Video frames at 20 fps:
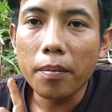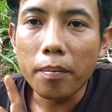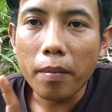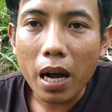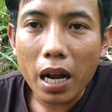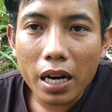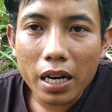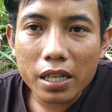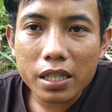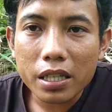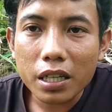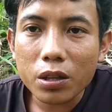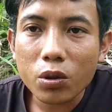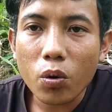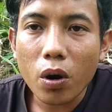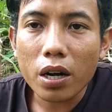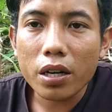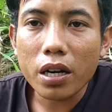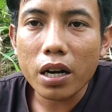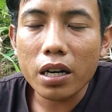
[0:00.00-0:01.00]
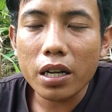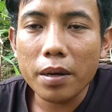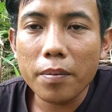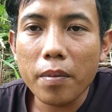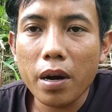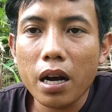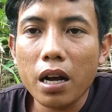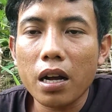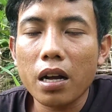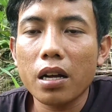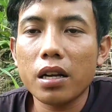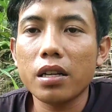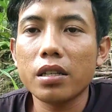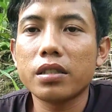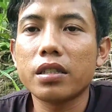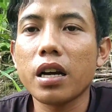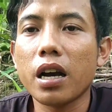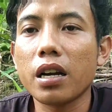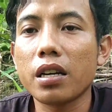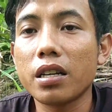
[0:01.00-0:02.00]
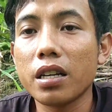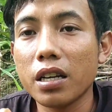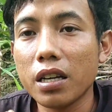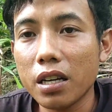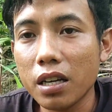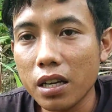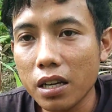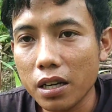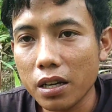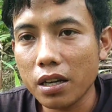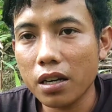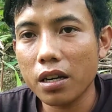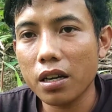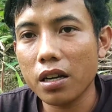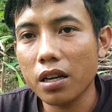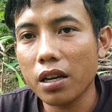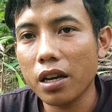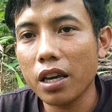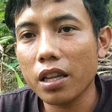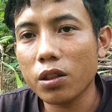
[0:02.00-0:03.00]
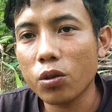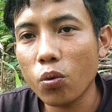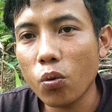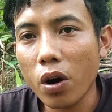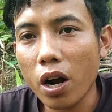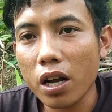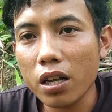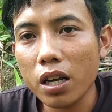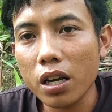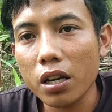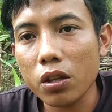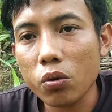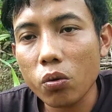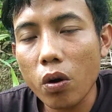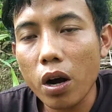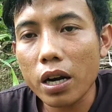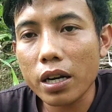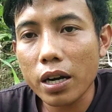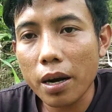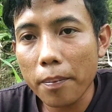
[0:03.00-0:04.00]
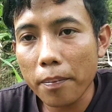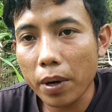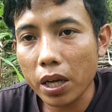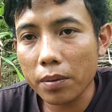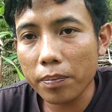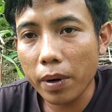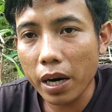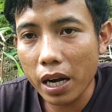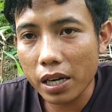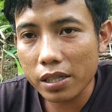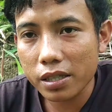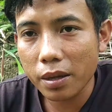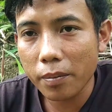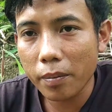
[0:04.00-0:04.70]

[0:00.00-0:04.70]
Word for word: manis itu ada 5. Jadi hitungannya itu ada 14